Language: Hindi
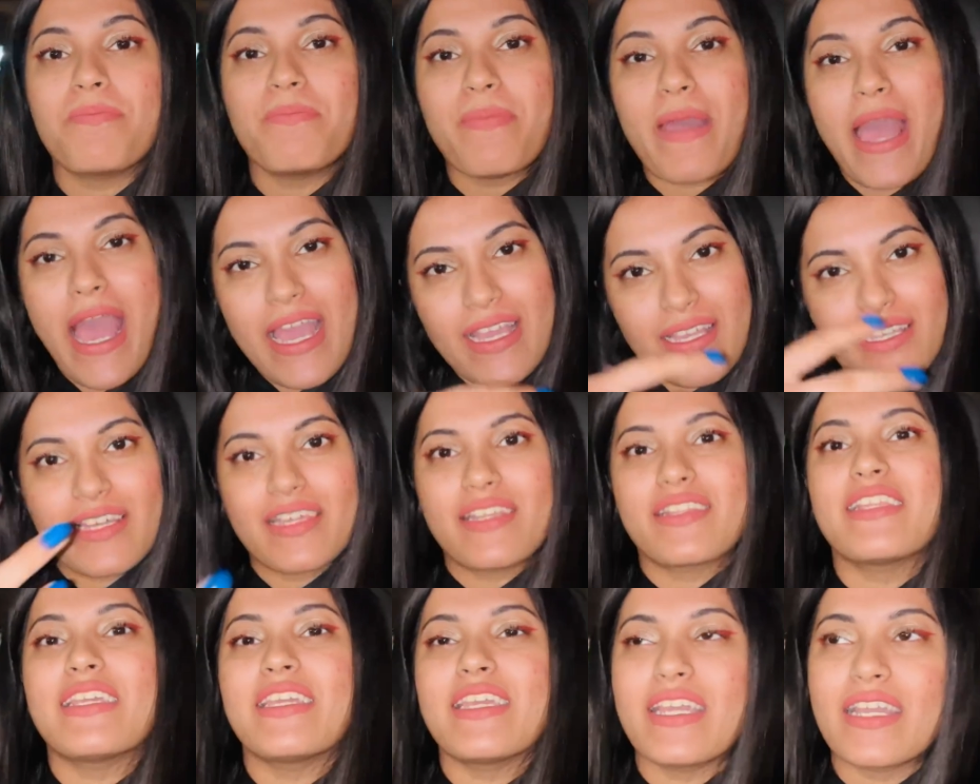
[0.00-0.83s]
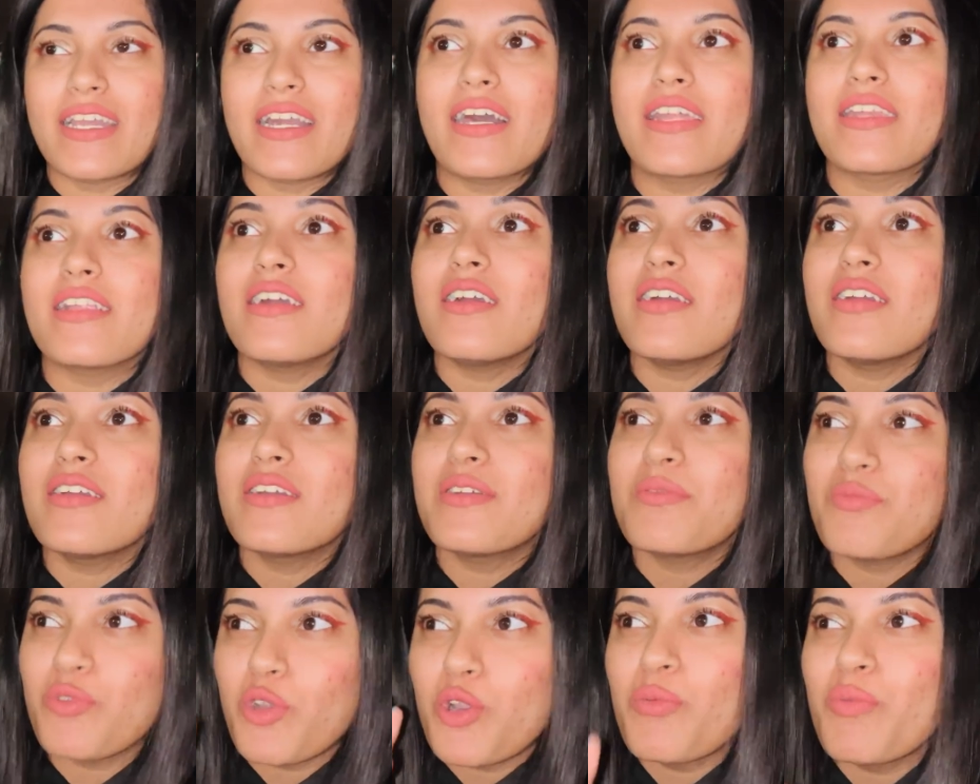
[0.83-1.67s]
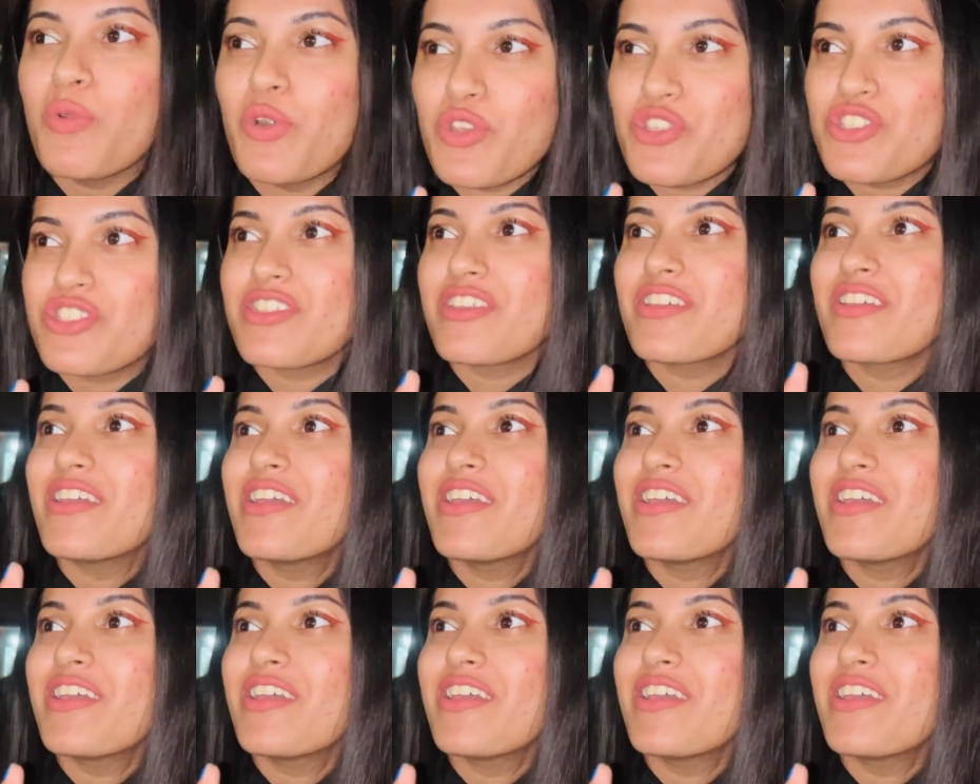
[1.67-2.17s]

पैक कर देंगे खाना मोमोज